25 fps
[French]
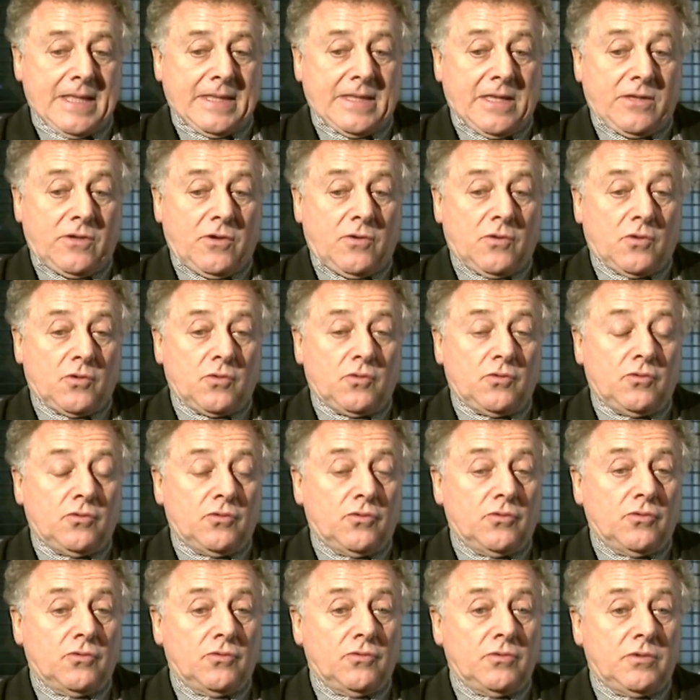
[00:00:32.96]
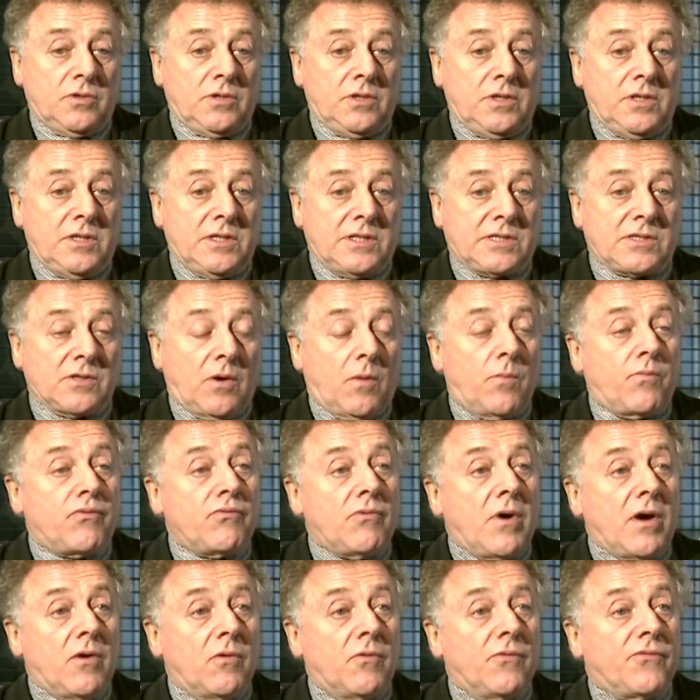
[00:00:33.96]
D'ailleurs, euh, ils
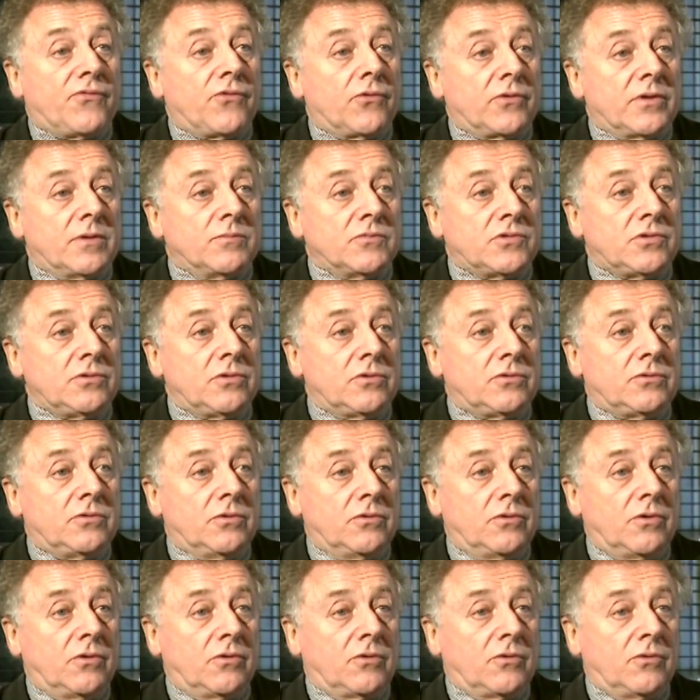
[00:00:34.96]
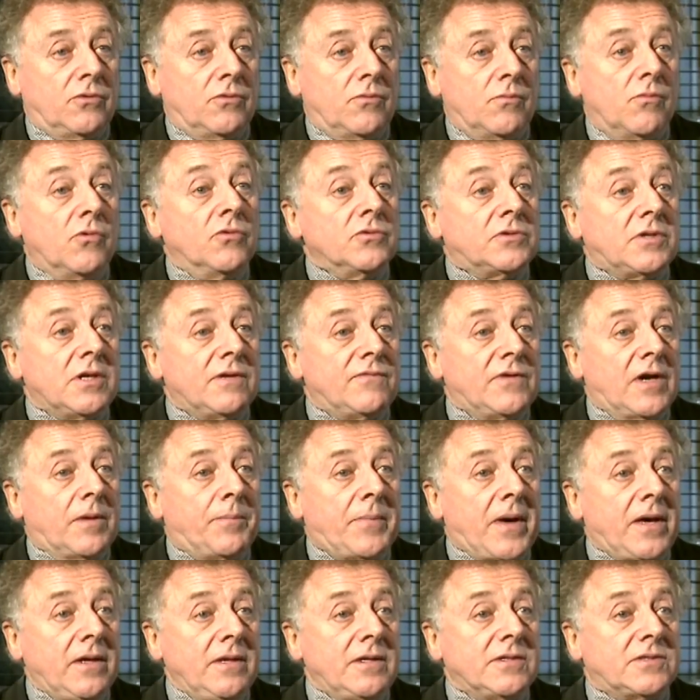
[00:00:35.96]
s'emploient au fur et à mesure de leur montée
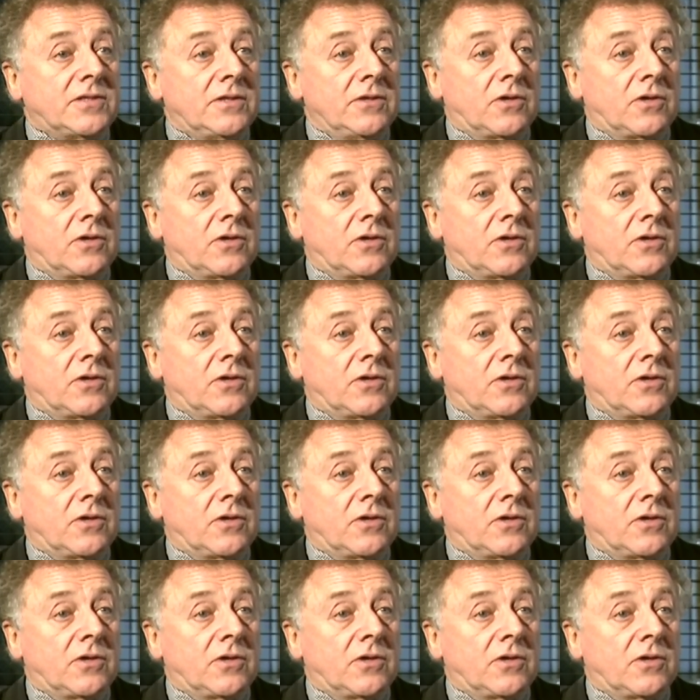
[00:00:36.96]
vers Paris.